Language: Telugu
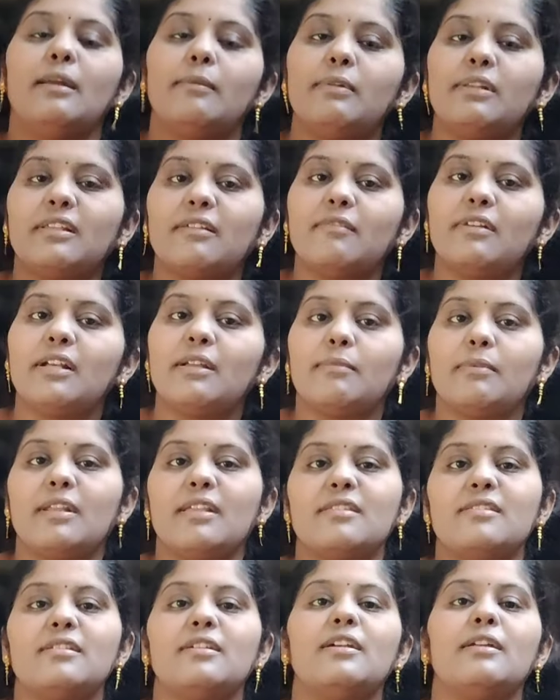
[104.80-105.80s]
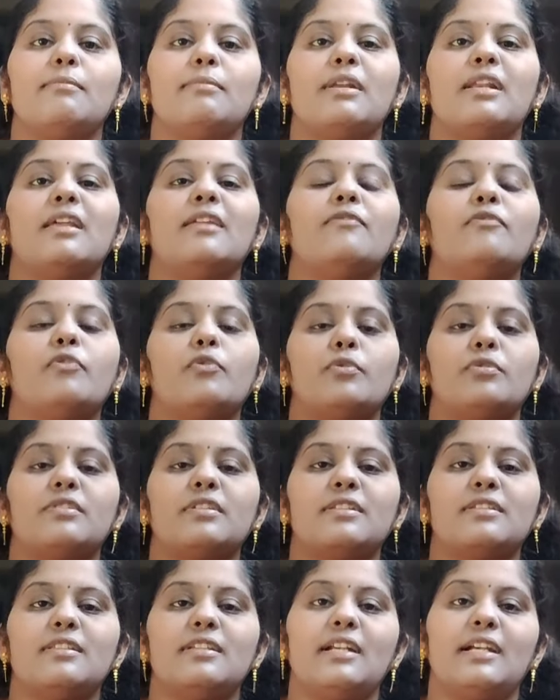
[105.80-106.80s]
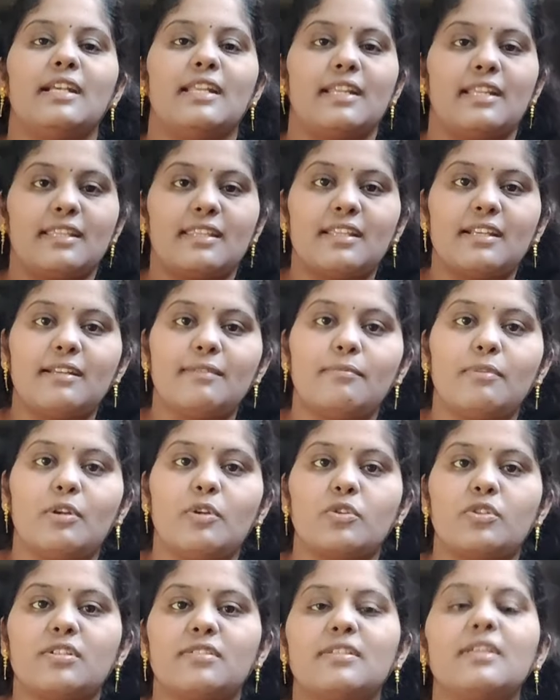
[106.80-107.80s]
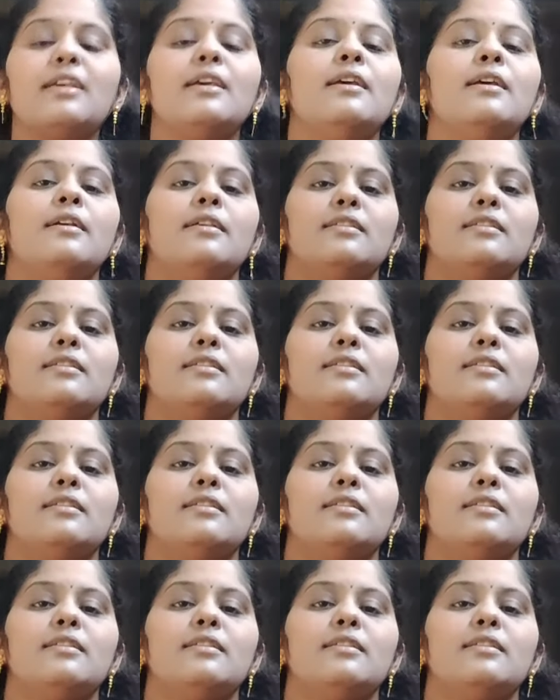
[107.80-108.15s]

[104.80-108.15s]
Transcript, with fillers: డబల్ సెవెన్ డబల్ నైన్ జీరో డబల్ నైన్ ఫోర్ సిక్స్ జీరో అండి ఇదే నెంబర్ వచ్చేసి